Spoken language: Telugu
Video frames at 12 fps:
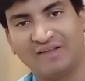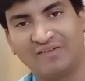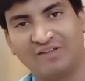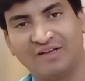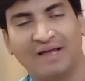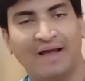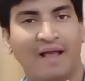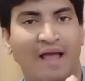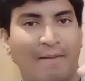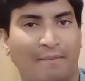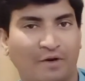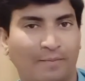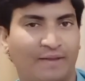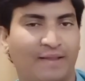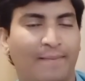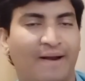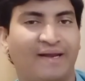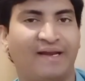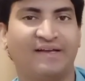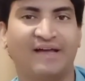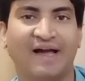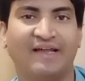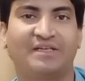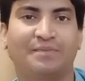అదేవిధంగా మరో పెద్ద పార్టీ అయినా
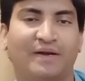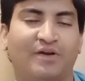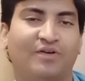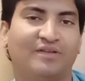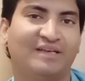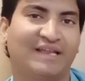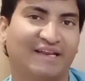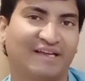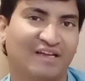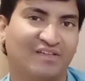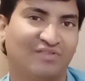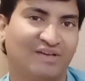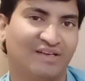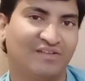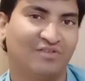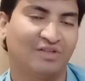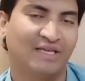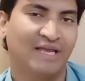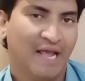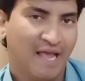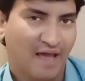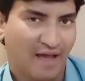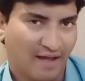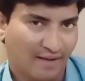కాంగ్రెస్ పార్టీ కూడా దీన్ని ఏ రకంగా స్వీకరిస్తుంది
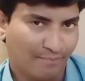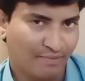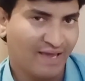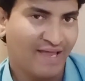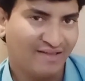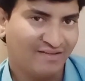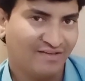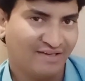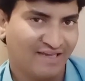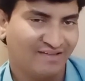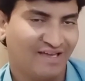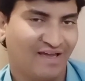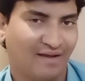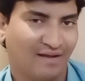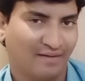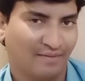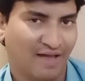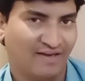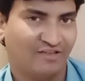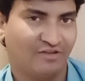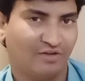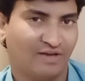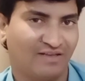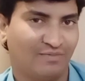బీఆర్ఎస్ కేసీఆర్
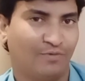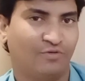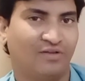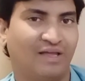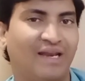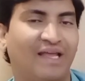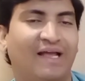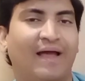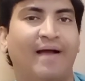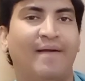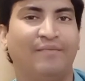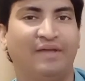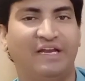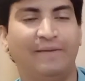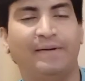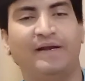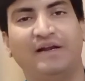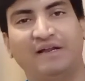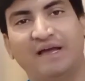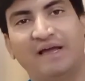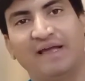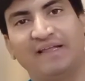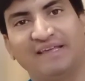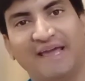కాంగ్రెస్తో కలిసిపోతుందా లేక ఇండిపెండెంట్గా
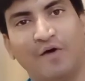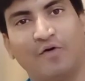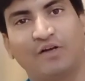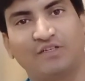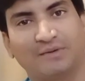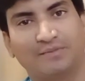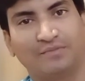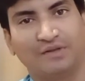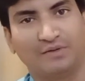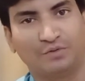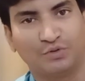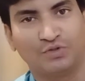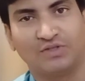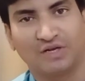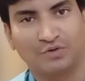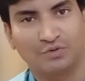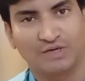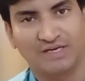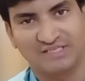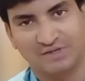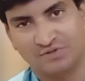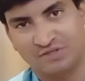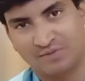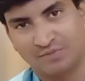ఎదిగే అవకాశం చూస్తుందా కూడా చూడాల్సిన
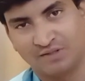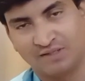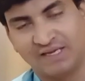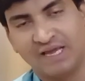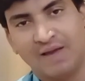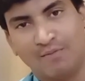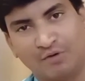అవసరం ఉంది